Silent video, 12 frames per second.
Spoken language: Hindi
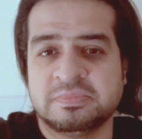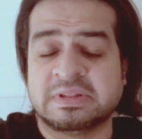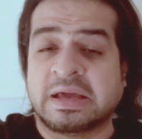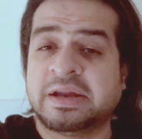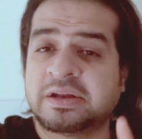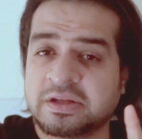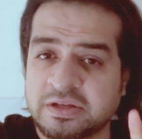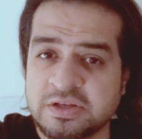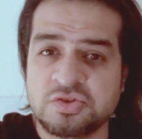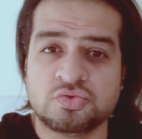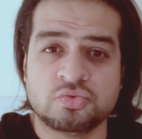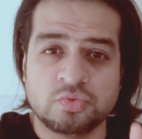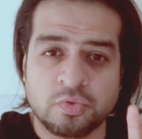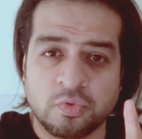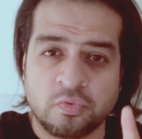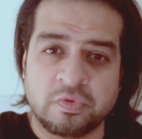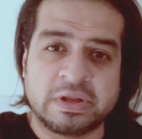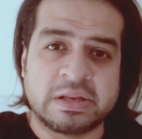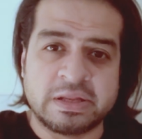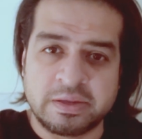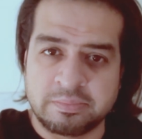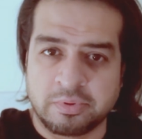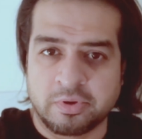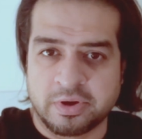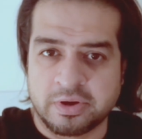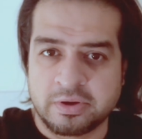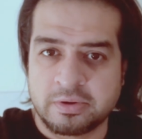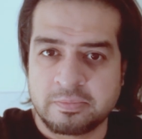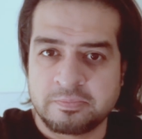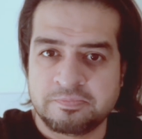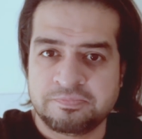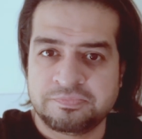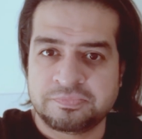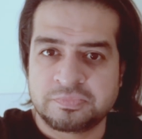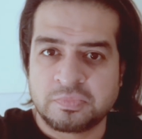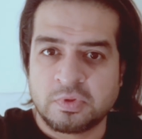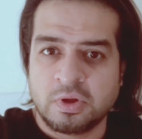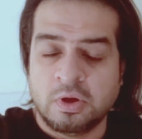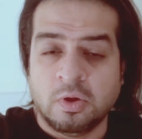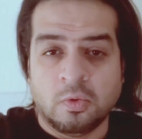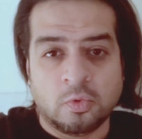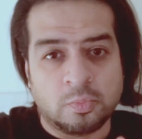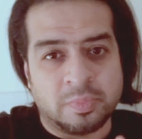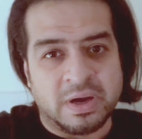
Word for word: दैट इज़ रियली इम्पॉर्टेंट और